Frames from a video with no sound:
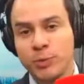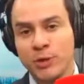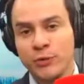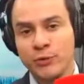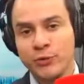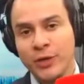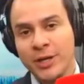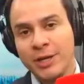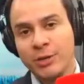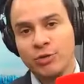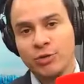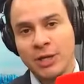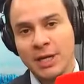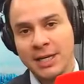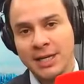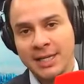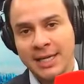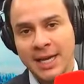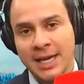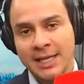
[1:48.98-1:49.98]
prefeitos
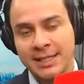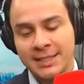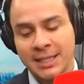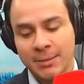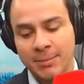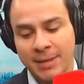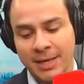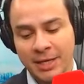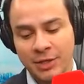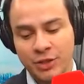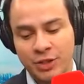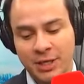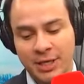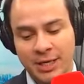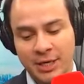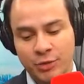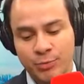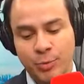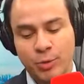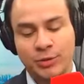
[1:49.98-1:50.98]
ali, a Elizabeth lá
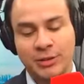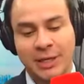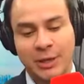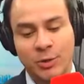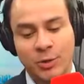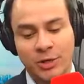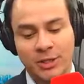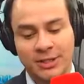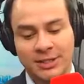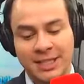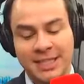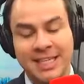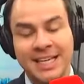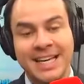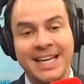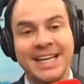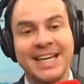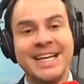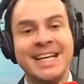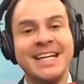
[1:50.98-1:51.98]
de Ponta Grossa, hein?
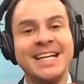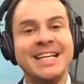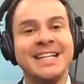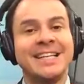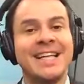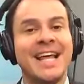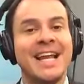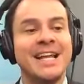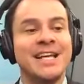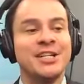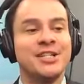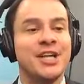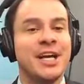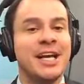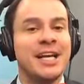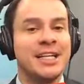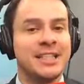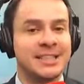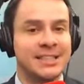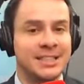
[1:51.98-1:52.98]

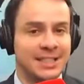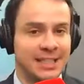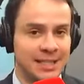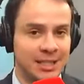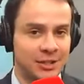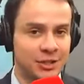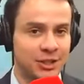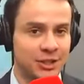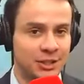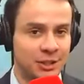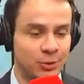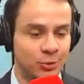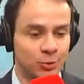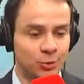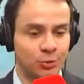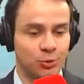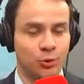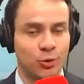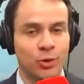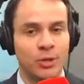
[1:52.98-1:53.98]
Inteligência, ela disse que
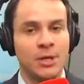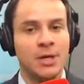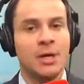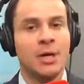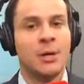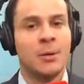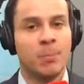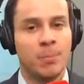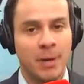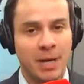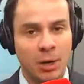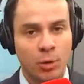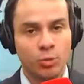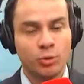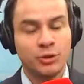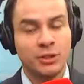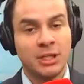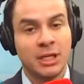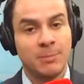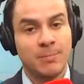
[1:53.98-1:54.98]
usou para
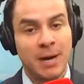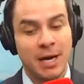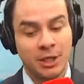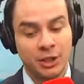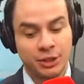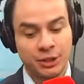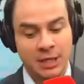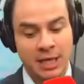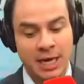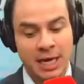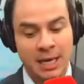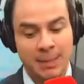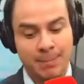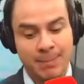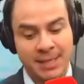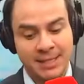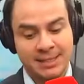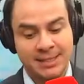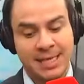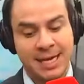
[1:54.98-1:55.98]
conseguir baixar a
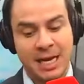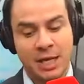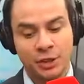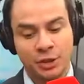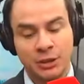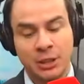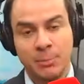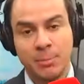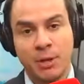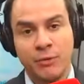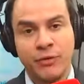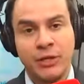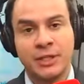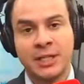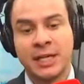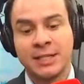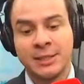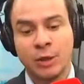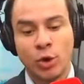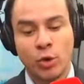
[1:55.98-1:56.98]
passagem. Tem prefeito que
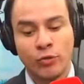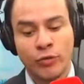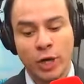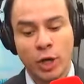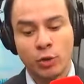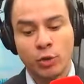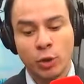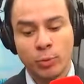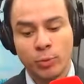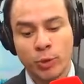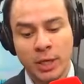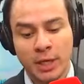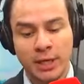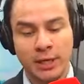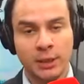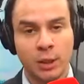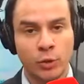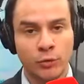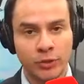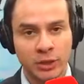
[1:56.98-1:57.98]
quer ser governador por aí,
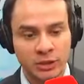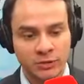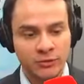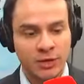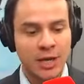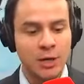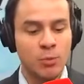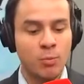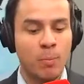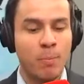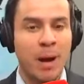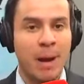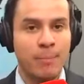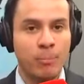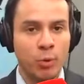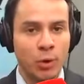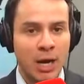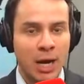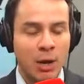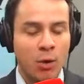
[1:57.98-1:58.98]
talvez valha um papo
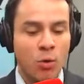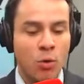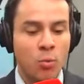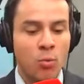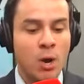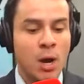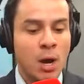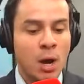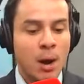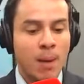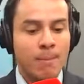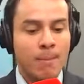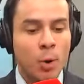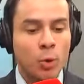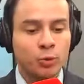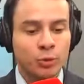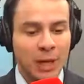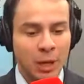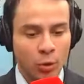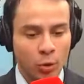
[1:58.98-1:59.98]
lá com
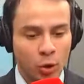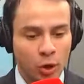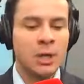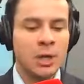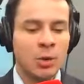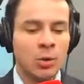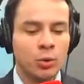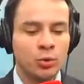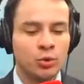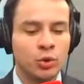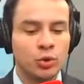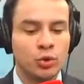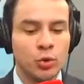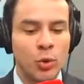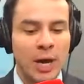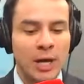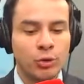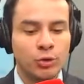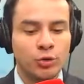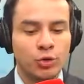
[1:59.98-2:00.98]
Ponta Grossa. Os
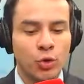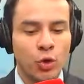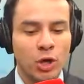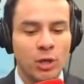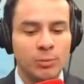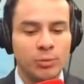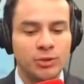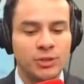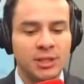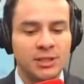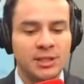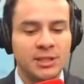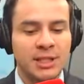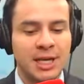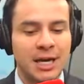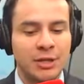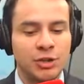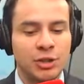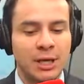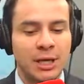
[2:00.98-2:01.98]
usuários de ônibus da
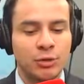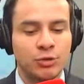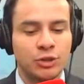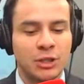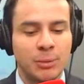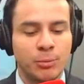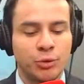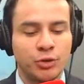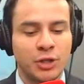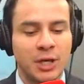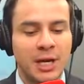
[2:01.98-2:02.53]
cidade lá nos Campos